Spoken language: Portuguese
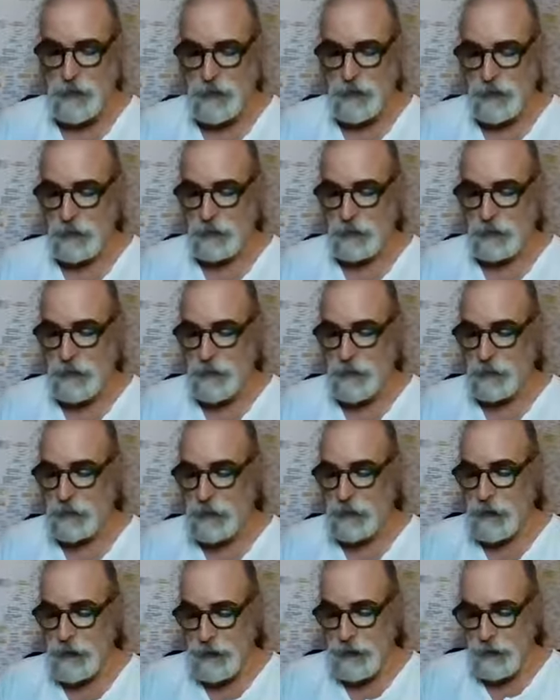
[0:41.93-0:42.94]
eu fiquei o
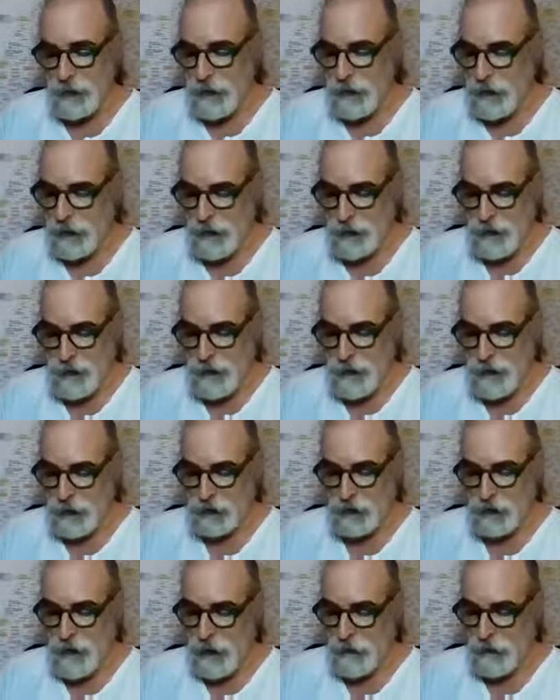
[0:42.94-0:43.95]
dia inteiro aqui
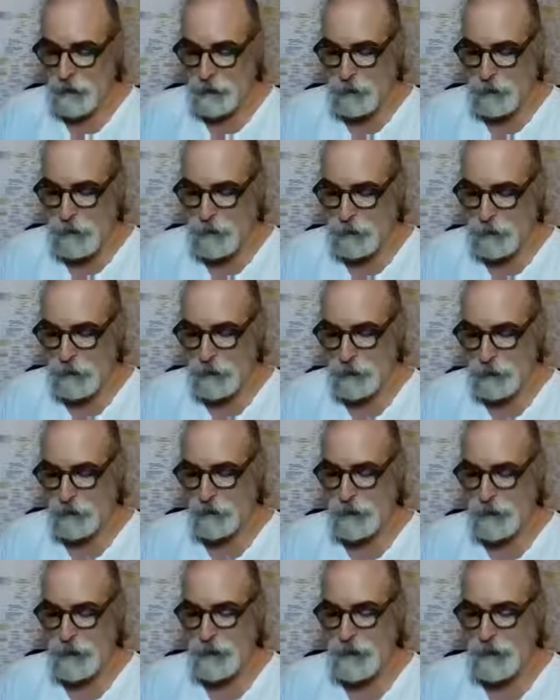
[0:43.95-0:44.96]
alugado com milhões de
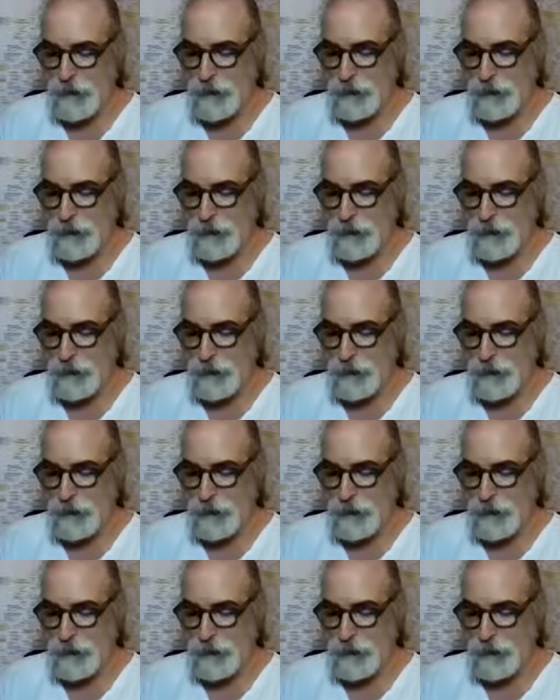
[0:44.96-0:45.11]
coisas.